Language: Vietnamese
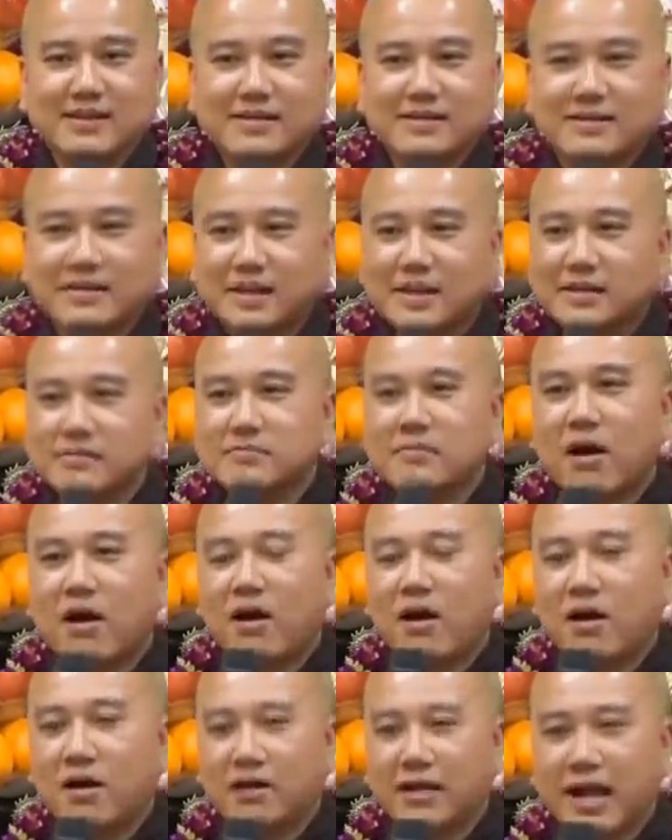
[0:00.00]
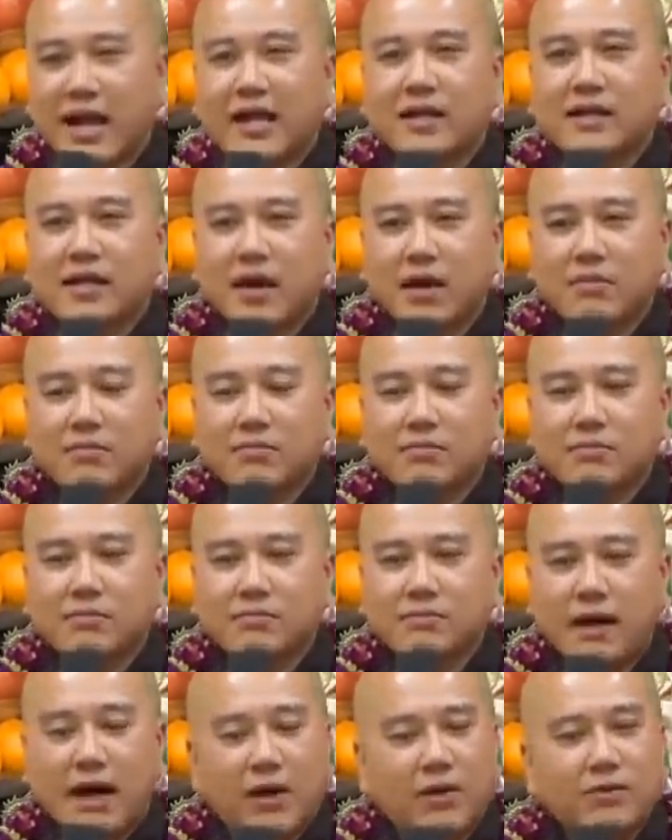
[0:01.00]
sơn bò nát ốc
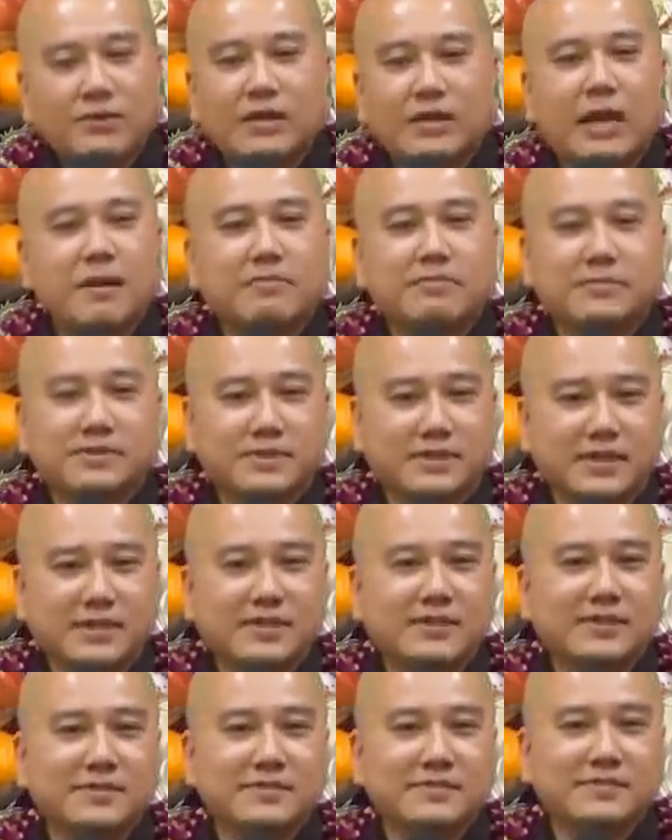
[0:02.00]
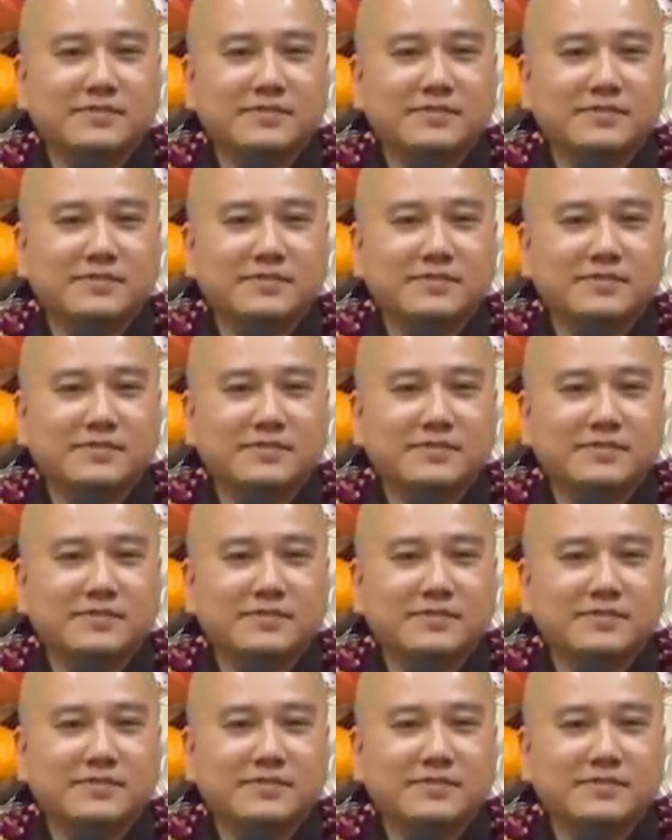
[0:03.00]
máu thầm rơi.